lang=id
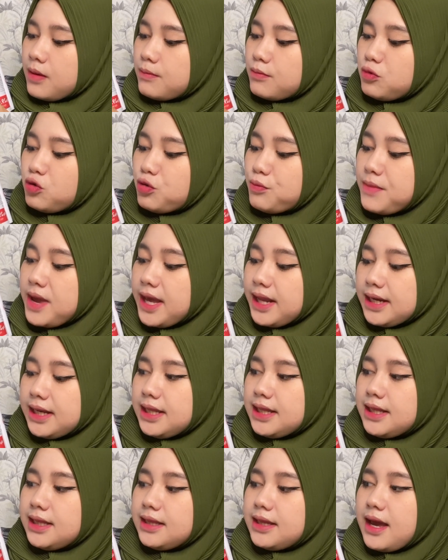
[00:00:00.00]

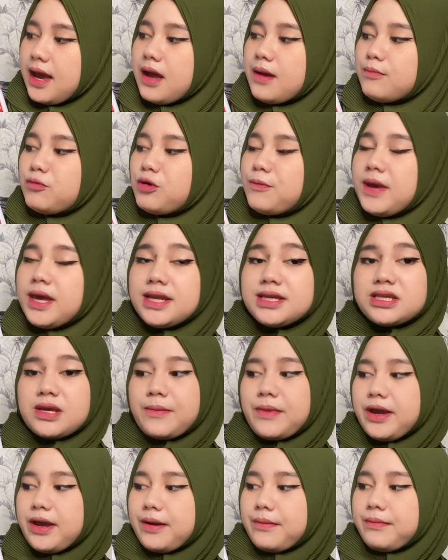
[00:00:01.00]
blueberry ya, blueberry
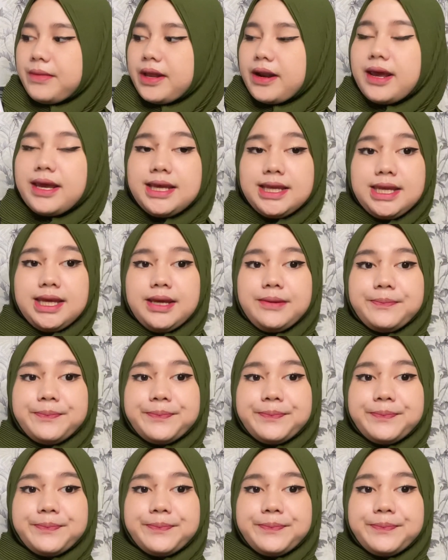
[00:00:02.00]
sama yang merah ini.